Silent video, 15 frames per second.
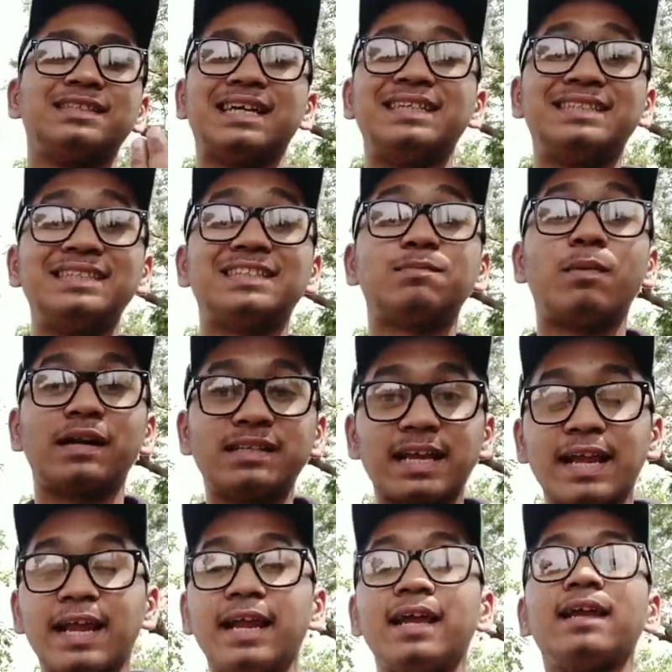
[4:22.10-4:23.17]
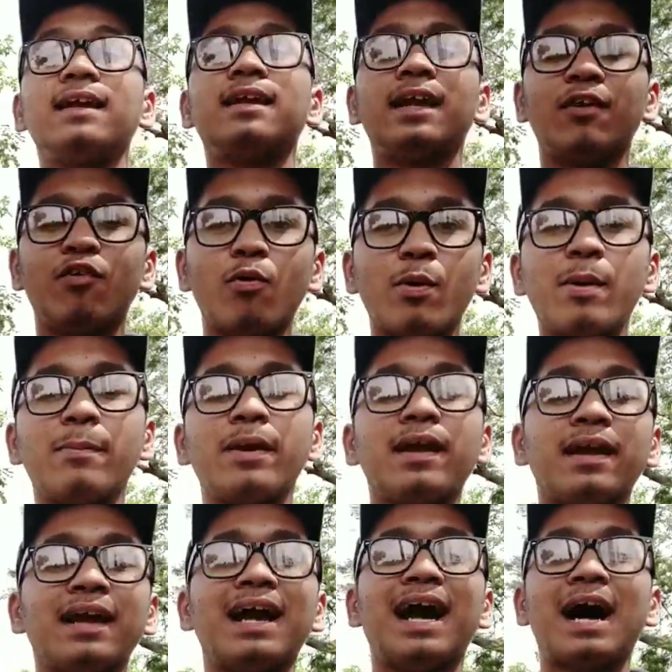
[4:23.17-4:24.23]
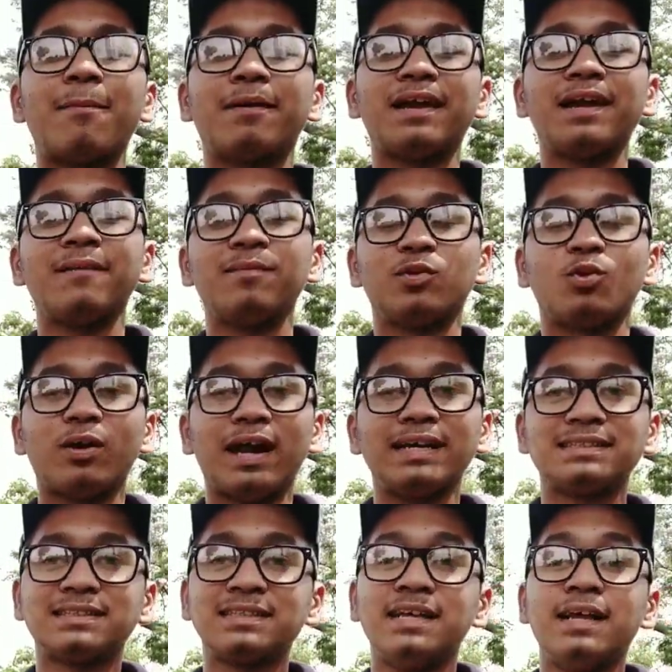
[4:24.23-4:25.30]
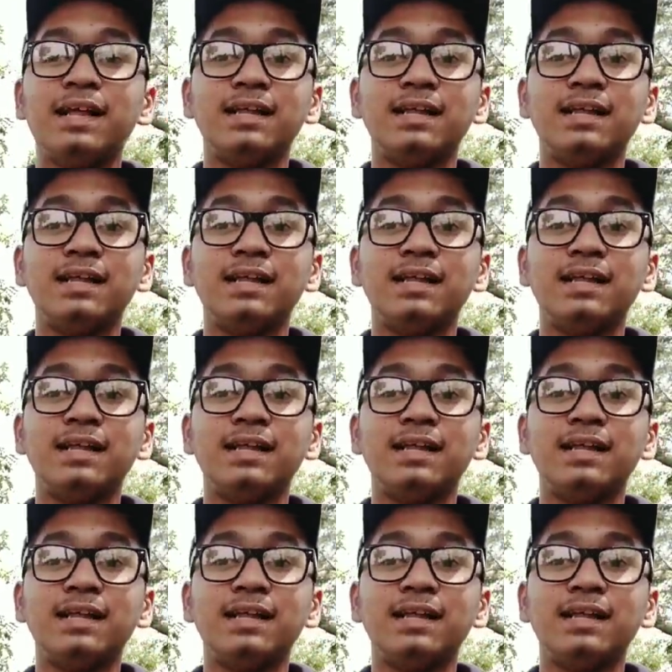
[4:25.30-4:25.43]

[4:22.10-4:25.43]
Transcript: चांसेस बढ़ जाएंगे गिव अवे में आपके तो गाइस